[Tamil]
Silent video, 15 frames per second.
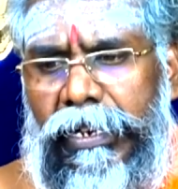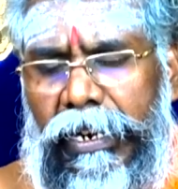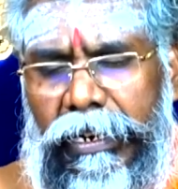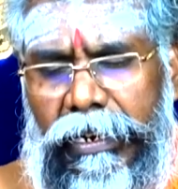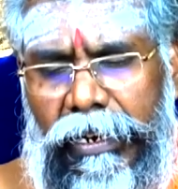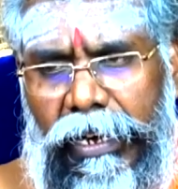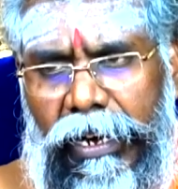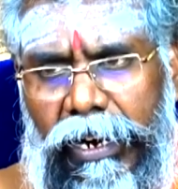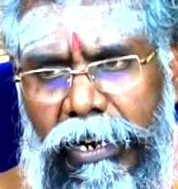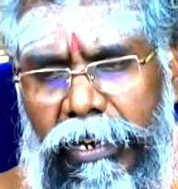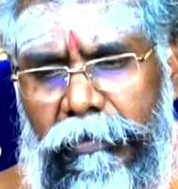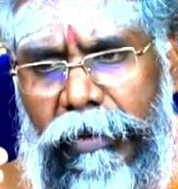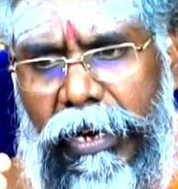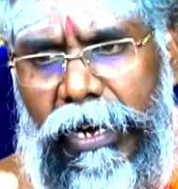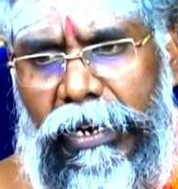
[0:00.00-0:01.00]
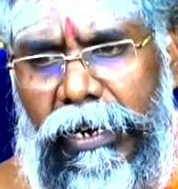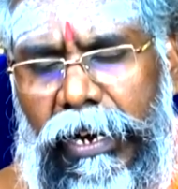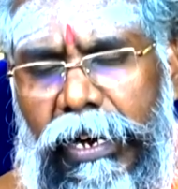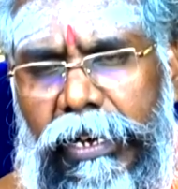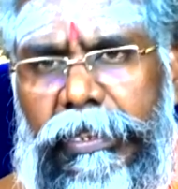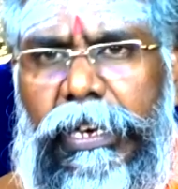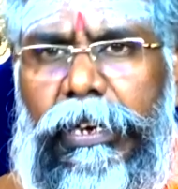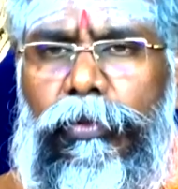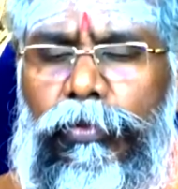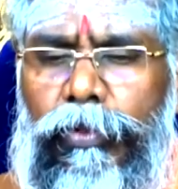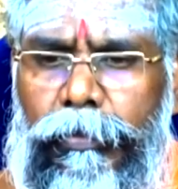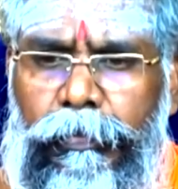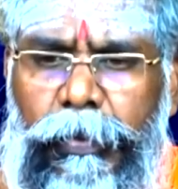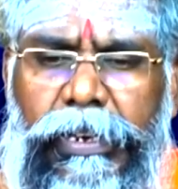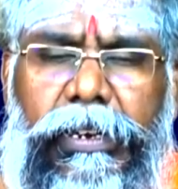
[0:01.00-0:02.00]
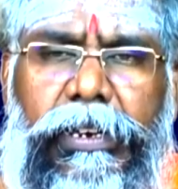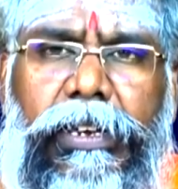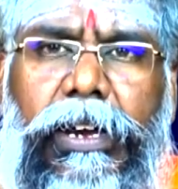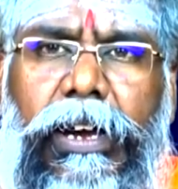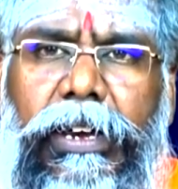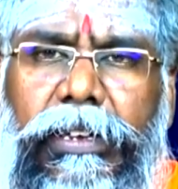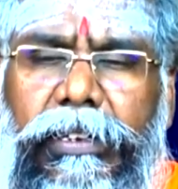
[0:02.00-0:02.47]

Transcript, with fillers: கல்யாணமாகாத ஒரு பெண் இருக்கா